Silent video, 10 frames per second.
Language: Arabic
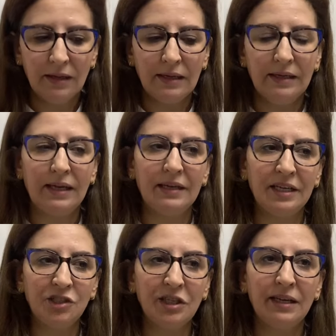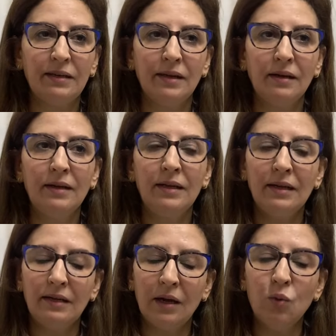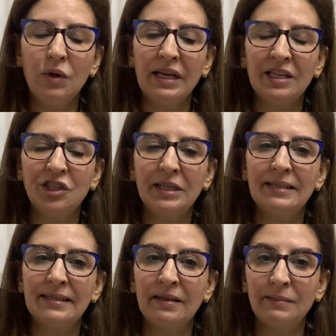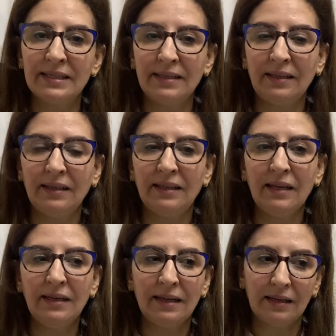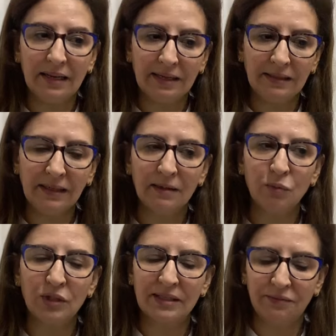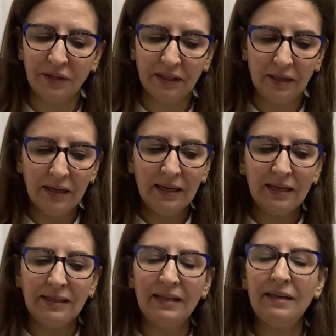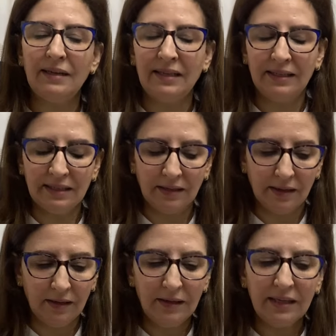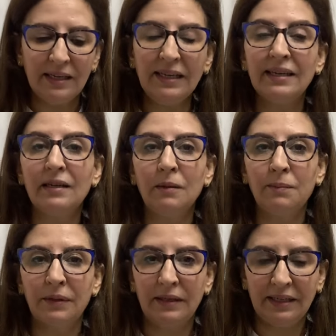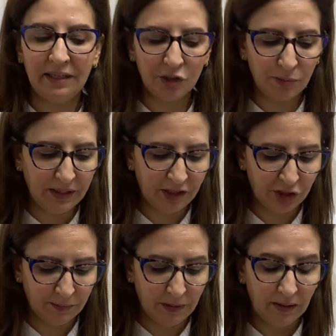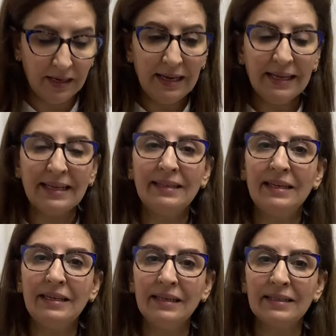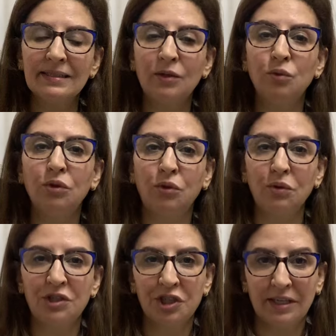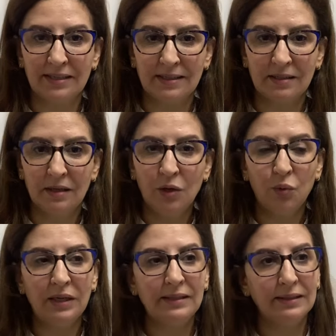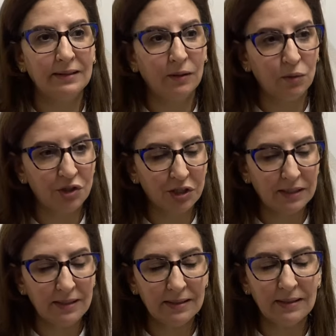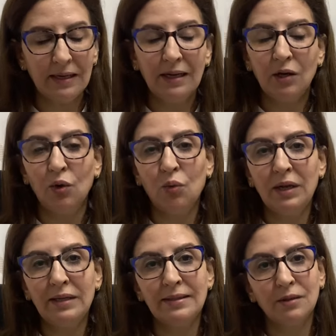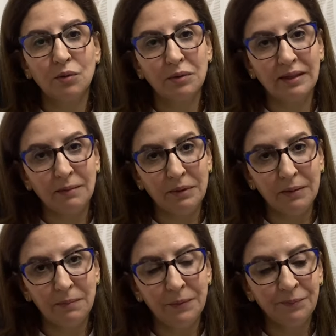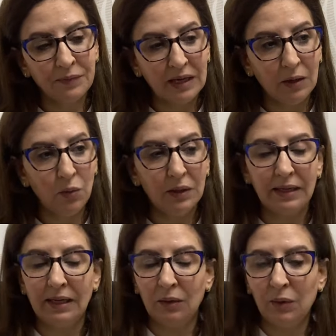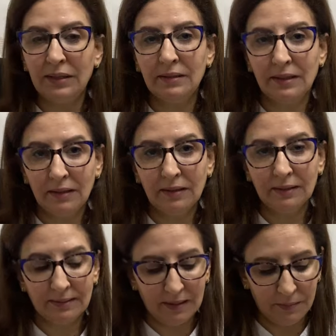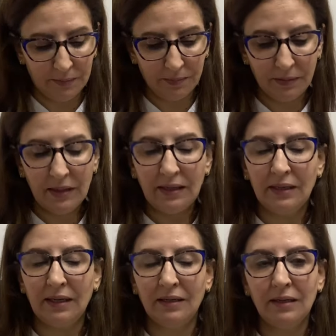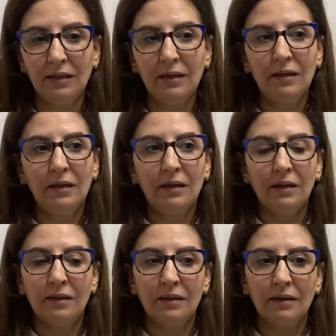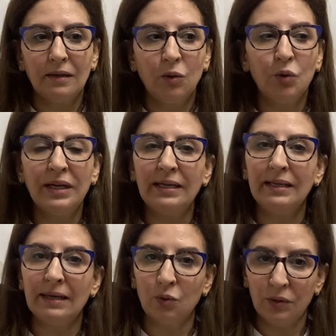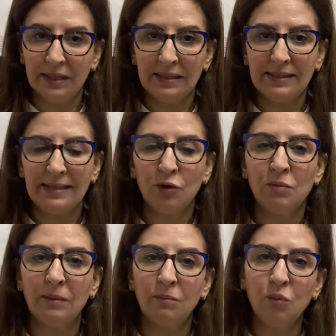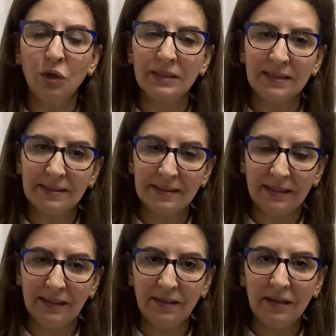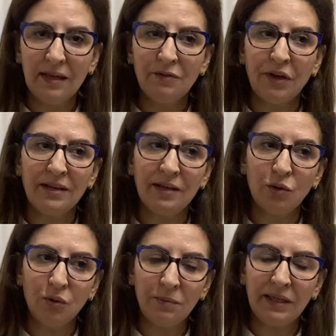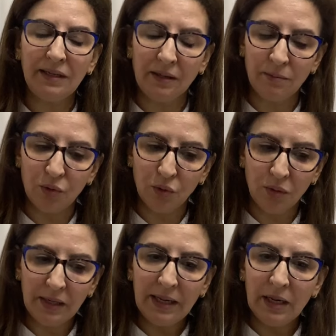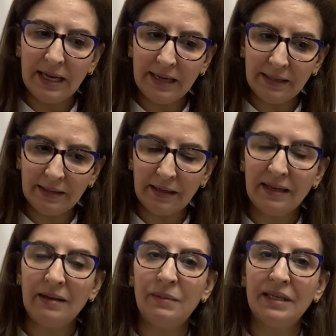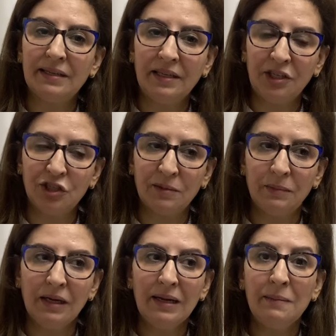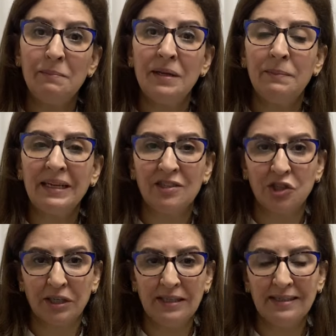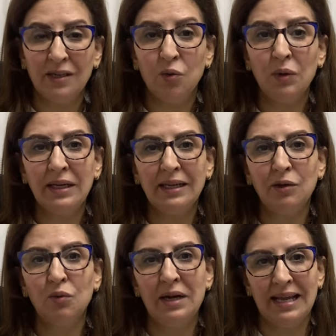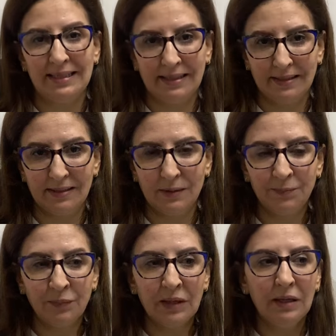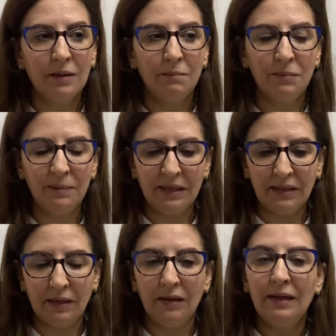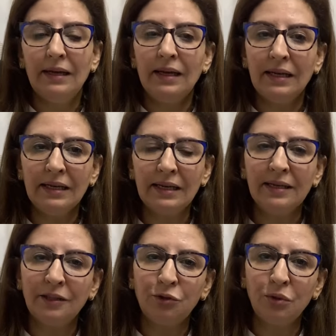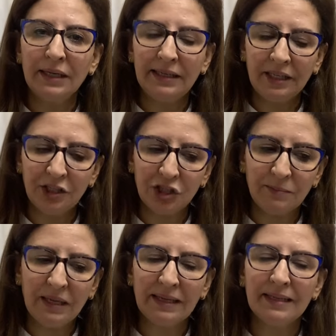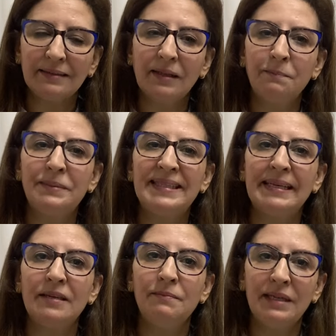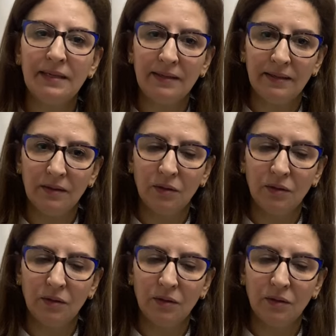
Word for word: علاش لان اول حاجه هي السلامه الصحيه لهذاك المرتفق ديال العياده اللي كيطلب العلاج بالحجامه كذلك خصنا نوضعوا التشخيص والذي يضع التشخيص هو اللي تيكون طبيب او الاعوان ديال الطبيب يعني آه، هنالك اناس اللي هما مختصين في انهم يعملوا هاد العمليات الحجامه من بعد تشخيص اللي هو اللي كيكون الاساس بمعنى حنا كنعدو هاد الحجامه هي طب تكميلي